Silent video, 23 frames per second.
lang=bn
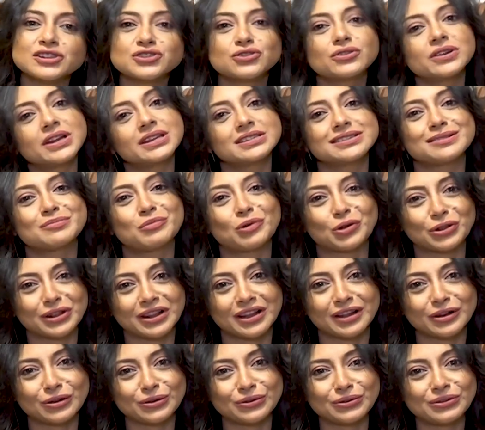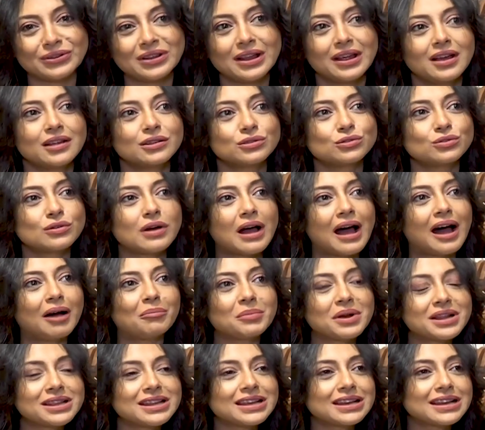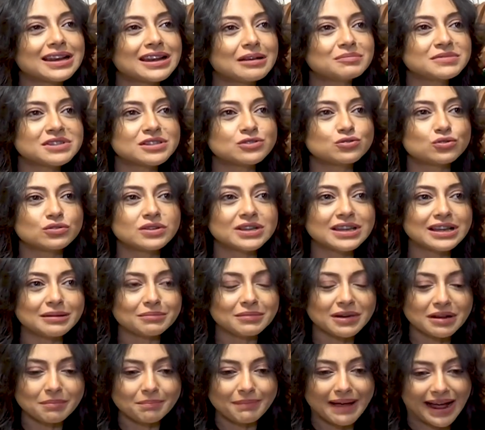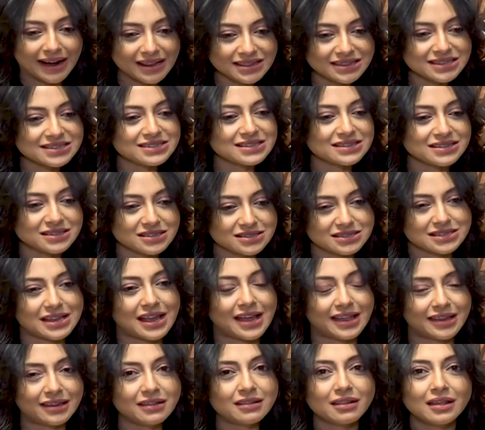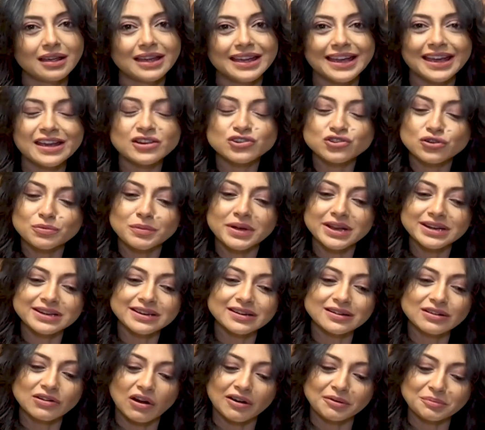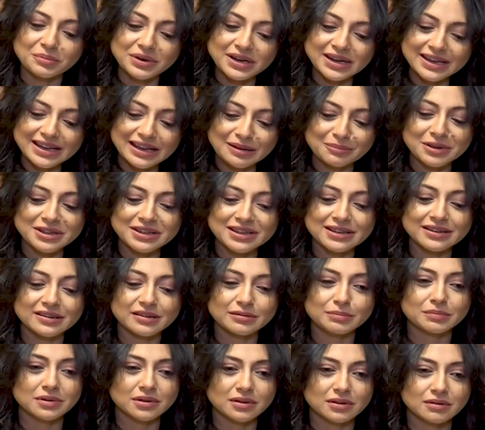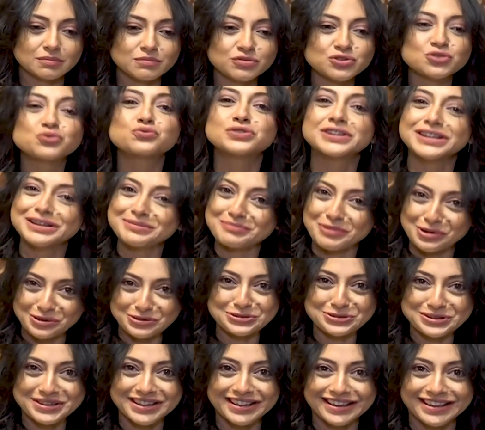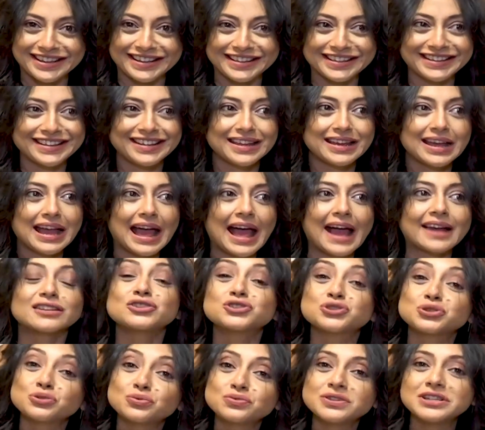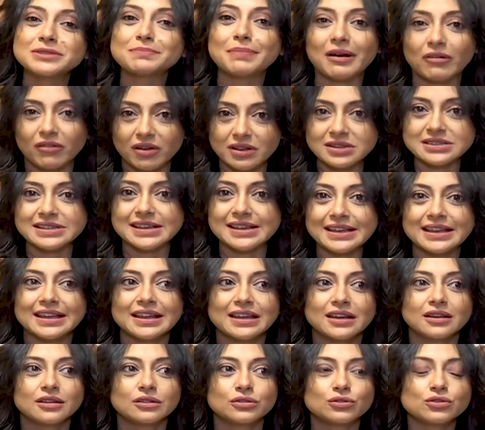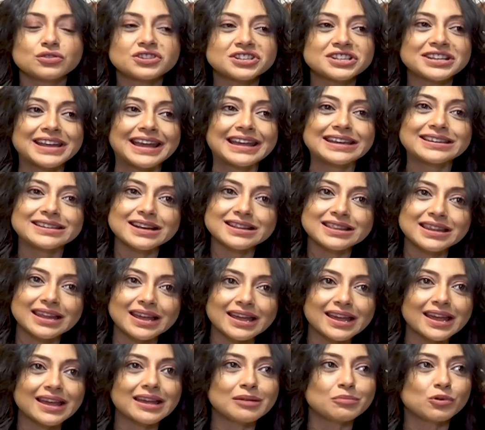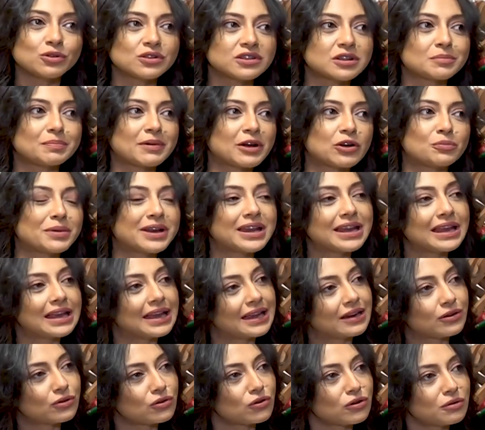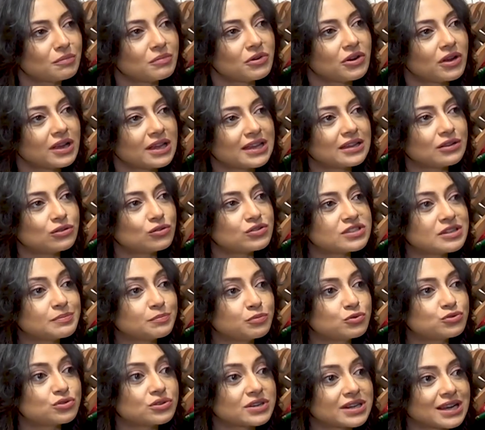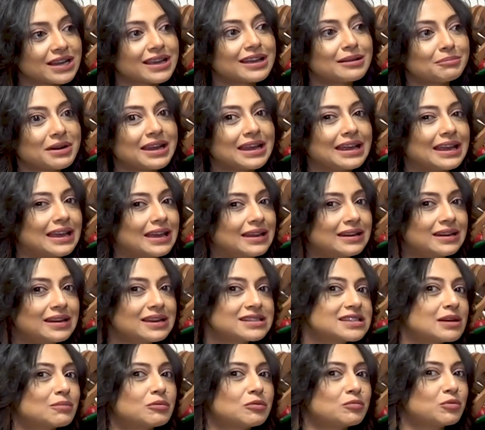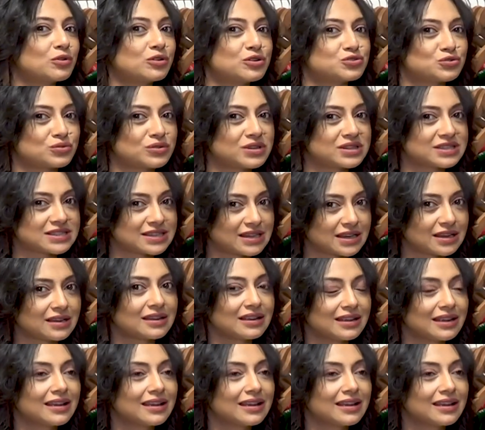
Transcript: আসলে এটা বদলালো তো আমরা দেখলাম যে যদি আমরা বেড়াতে যেতে চাই এই সময়টা নর্মালি আমাদের শুটিং বন্ধ থাকে একটা ছুটি পাওয়া যায় তো সেইটার থেকেই বলতে পারো মানে এরকম নয় কিন্তু যে পুজোটাকে আমরা এড়িয়ে যাব বলে চলে যাই